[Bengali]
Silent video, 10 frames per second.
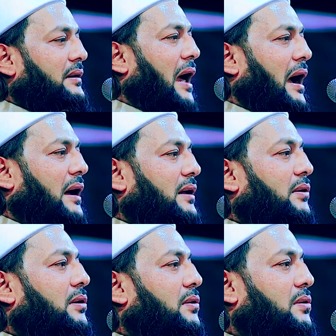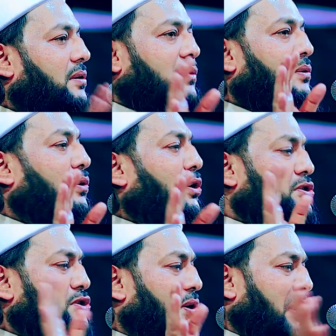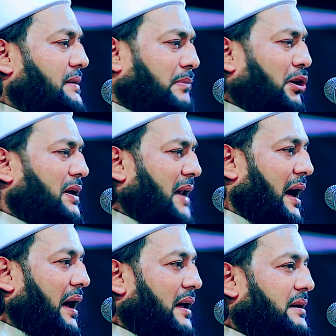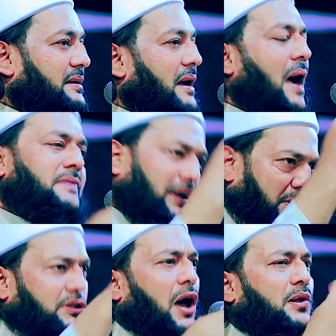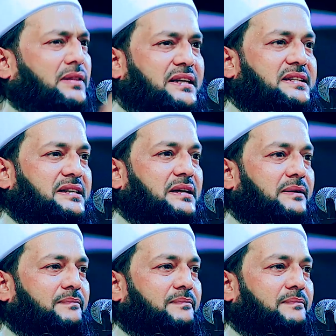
না কোন চোর এটা বলি না আমি একটা উদাহরণ দিচ্ছি